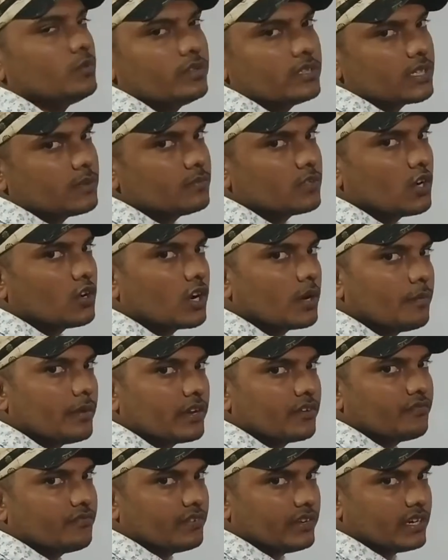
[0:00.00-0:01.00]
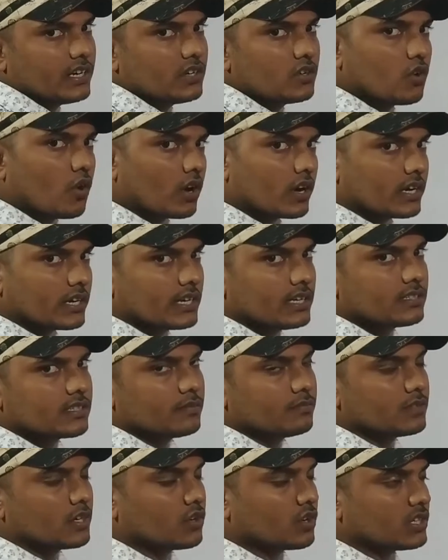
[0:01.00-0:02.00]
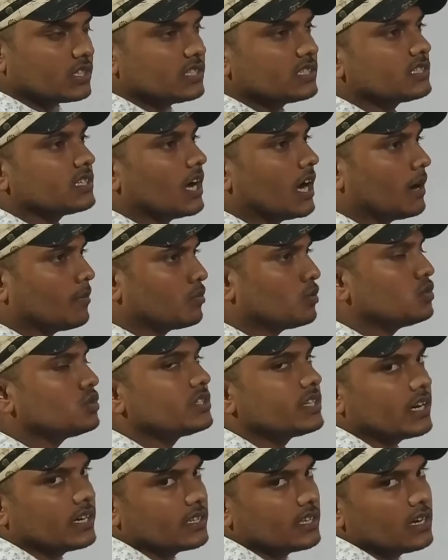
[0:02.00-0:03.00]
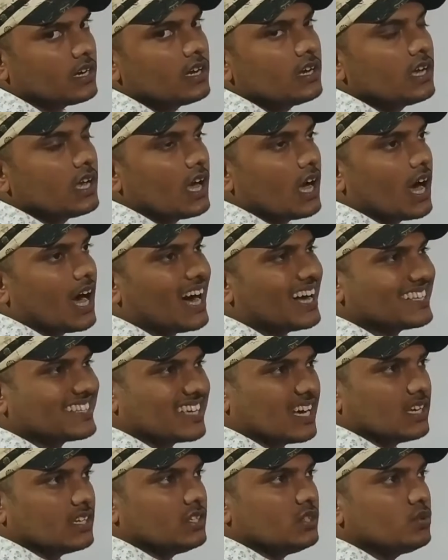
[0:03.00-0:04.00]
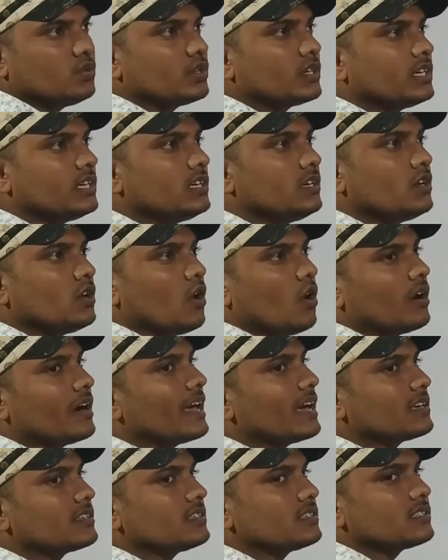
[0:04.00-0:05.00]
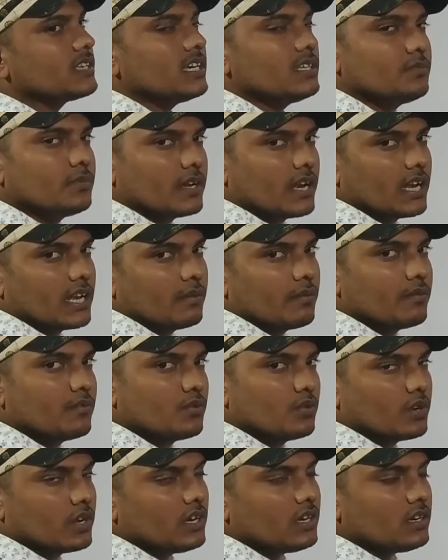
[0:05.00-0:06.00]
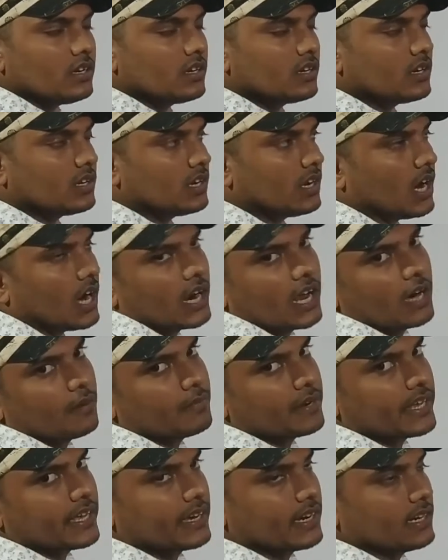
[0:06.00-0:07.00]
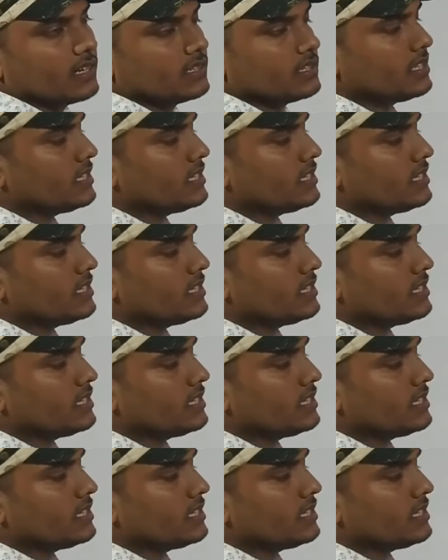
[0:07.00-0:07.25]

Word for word: जो भी समझाऊंगा मैं एक फिगर ड्रॉ करके ही समझाऊंगा जिससे आपको ज्यादा आसानी होगी और एक्सरसाइज बनाने में भी थोड़ा आराम रहेगा